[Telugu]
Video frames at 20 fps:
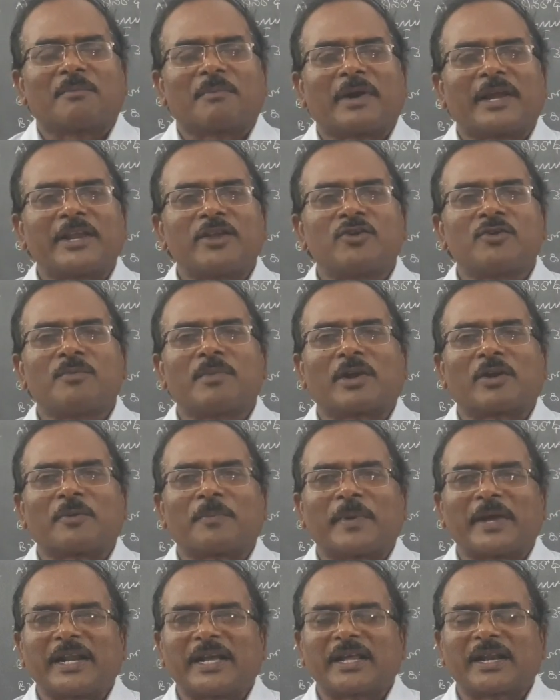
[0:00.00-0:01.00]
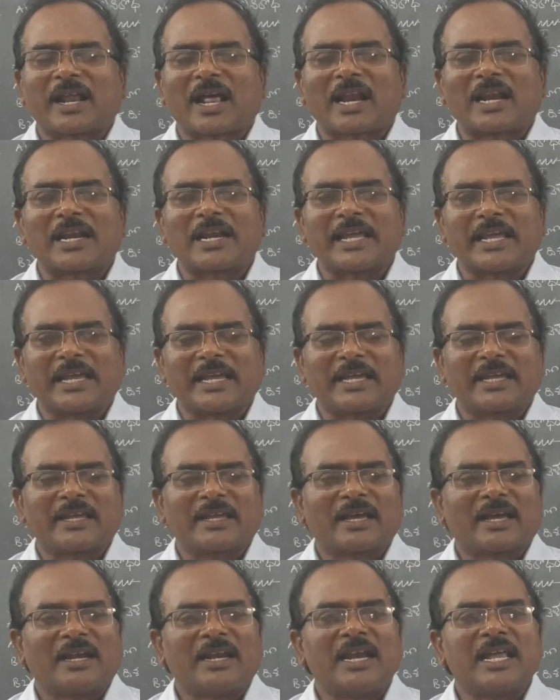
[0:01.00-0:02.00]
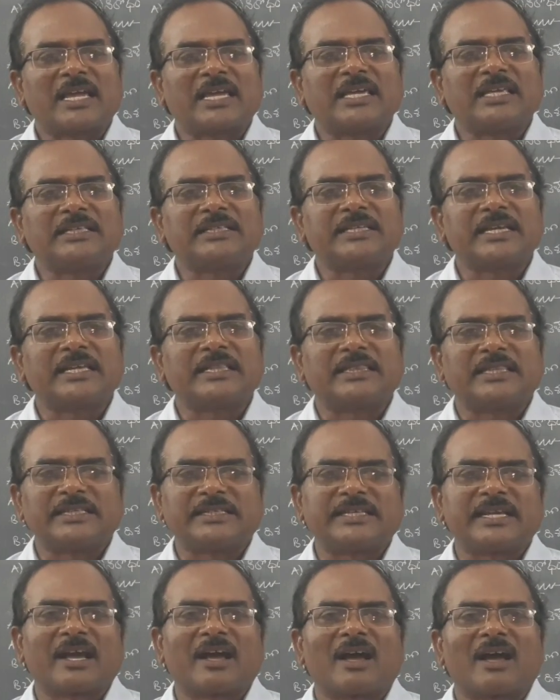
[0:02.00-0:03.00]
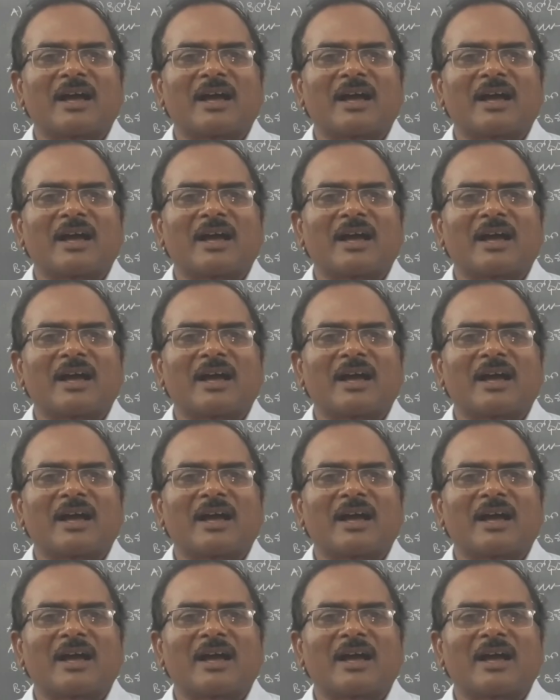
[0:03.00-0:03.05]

మరియు మనం పరికరాలని లెక్కించే దిశ